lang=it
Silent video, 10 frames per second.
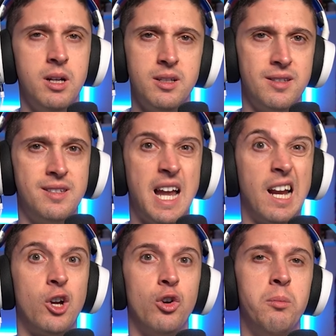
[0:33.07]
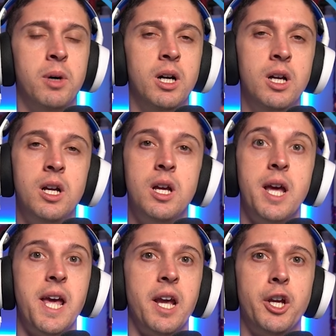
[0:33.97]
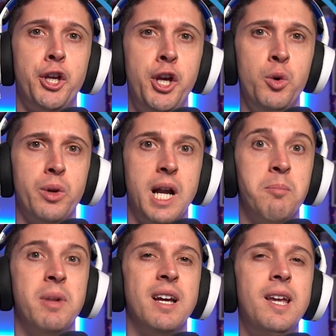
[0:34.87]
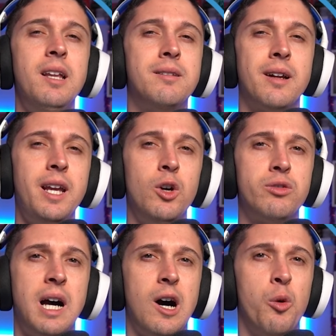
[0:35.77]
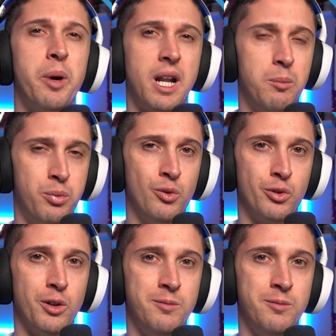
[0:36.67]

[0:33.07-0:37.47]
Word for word: Zekrom e Kyurem, il trio Tao per l'appunto.